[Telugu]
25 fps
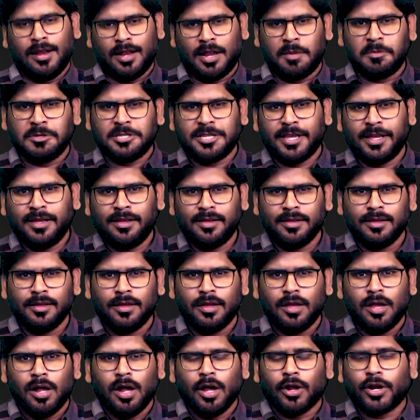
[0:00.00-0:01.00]
నమస్తే
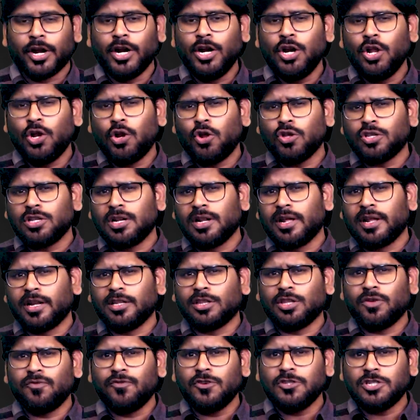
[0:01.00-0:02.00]
రెండు రోజుల
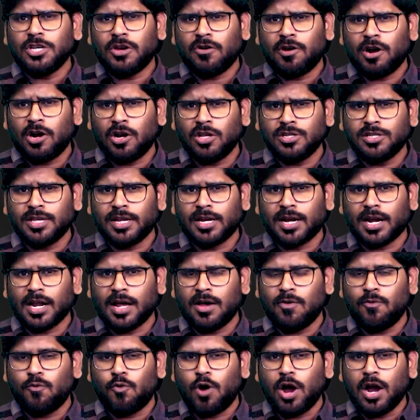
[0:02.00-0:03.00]
క్రితం విజయవాడలో జరిగిన
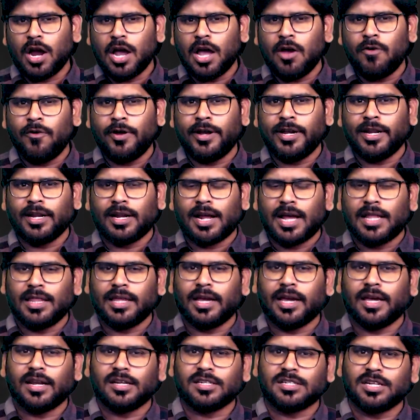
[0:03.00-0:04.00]
వంగవీటి
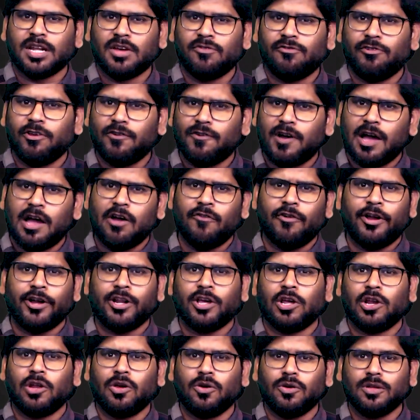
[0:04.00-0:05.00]
రాధాకృష్ణ వివాహ
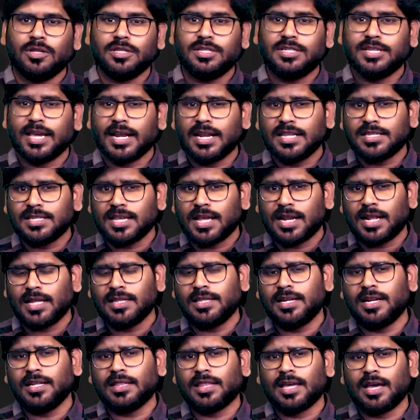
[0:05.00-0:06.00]
వేడుకలో జనసేన
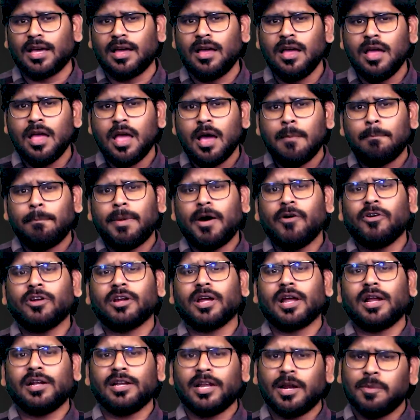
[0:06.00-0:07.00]
అధినేత పవన్
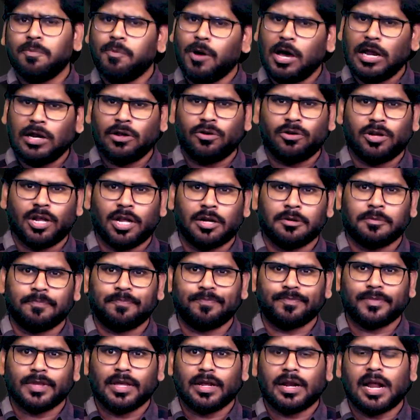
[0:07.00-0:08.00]
కళ్యాణ్ పాల్గొన్నారు
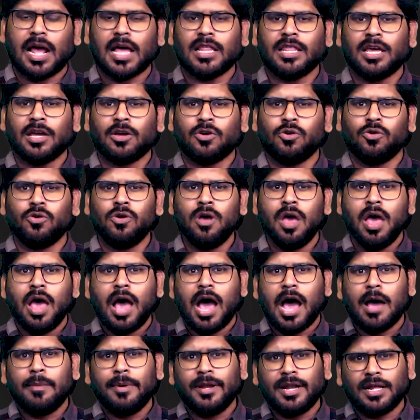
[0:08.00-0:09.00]
రాధాకు
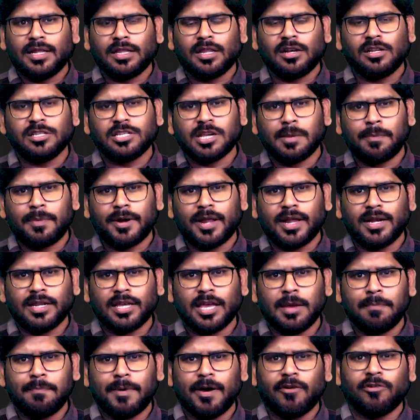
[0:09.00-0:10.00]
అభినందనలు
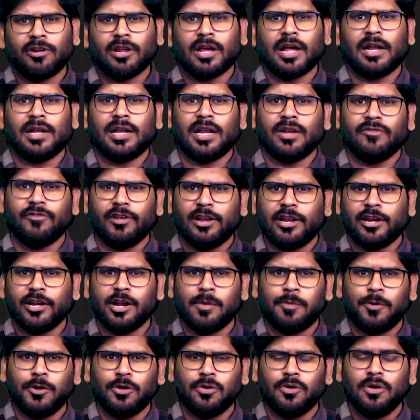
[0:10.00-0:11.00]
చెప్పడానికి పవన్ కళ్యాణ్
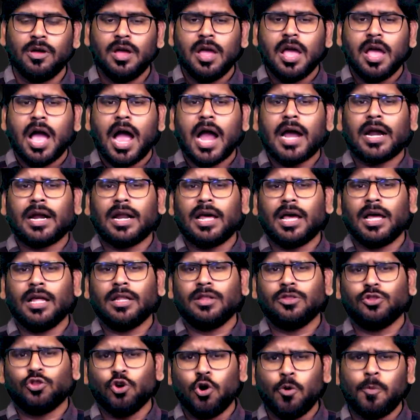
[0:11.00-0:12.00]
వెళ్ళినప్పుడు అక్కడ
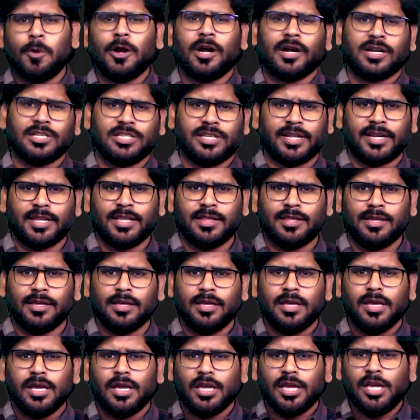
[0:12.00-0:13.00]
తోపులాట జరిగింది
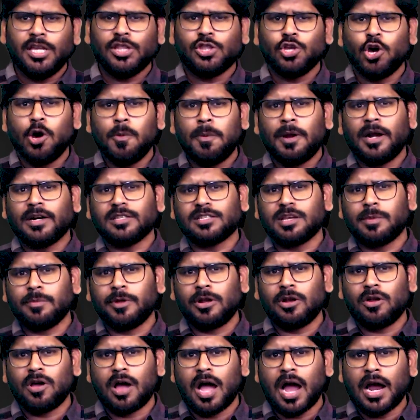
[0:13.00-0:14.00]
ఈ తోపులాట
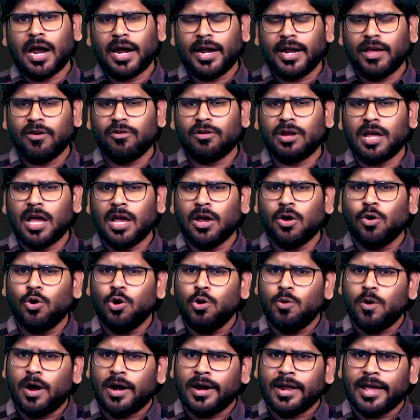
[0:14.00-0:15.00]
సమయంలో అక్కడే ఉన్న
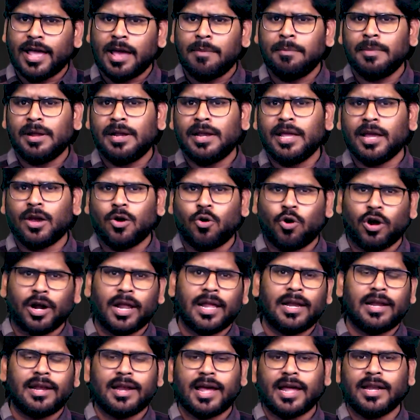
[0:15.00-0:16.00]
గుడివాడ ఎమ్మెల్యే
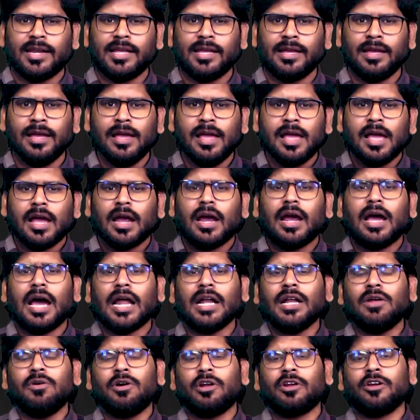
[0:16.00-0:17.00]
కొడాలి నాని
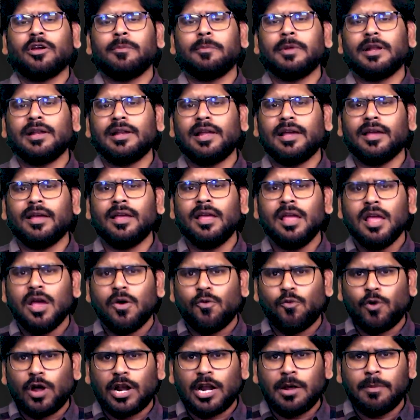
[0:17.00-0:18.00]
గన్నవరం ఎమ్మెల్యే
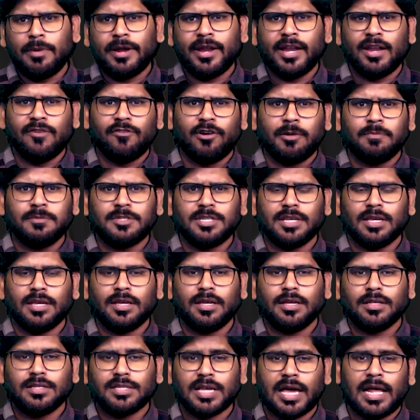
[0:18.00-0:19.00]
వల్లభనేని వంశీ
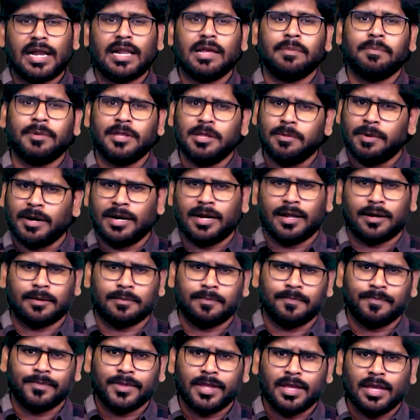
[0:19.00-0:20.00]
చాలా ఇబ్బంది పడ్డారు
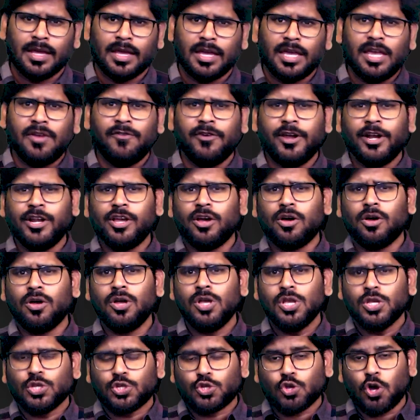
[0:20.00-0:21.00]
ఈ వీడియో
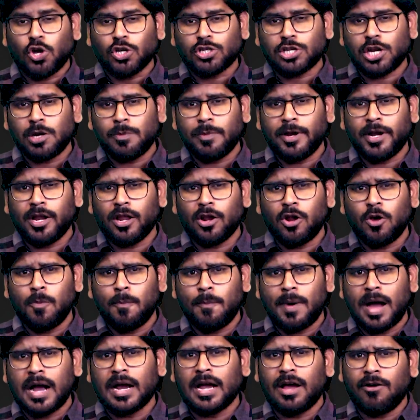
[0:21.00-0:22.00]
సోషల్ మీడియాలో
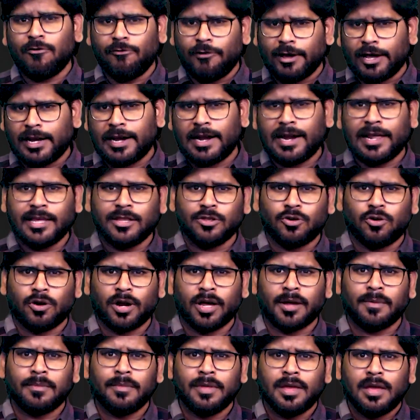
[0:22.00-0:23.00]
బాగా వైరల్ అయింది
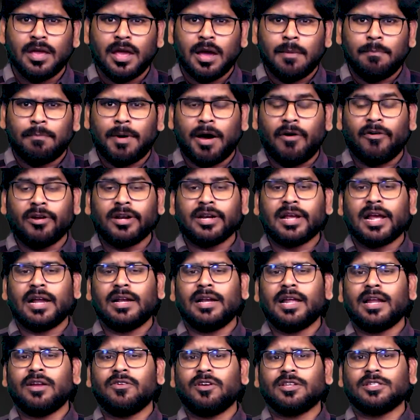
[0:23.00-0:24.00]
కూడా పవన్
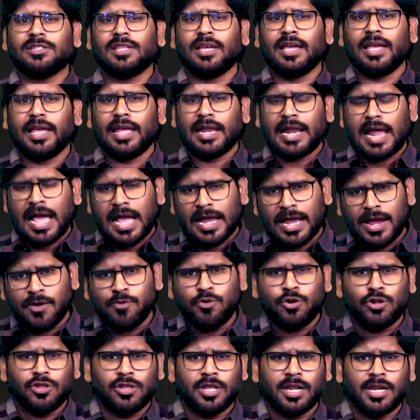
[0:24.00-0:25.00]
కళ్యాణ్ వస్తే ఇలాగే
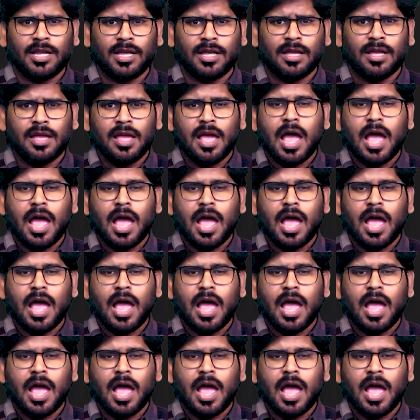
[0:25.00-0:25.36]
ఉంటుందని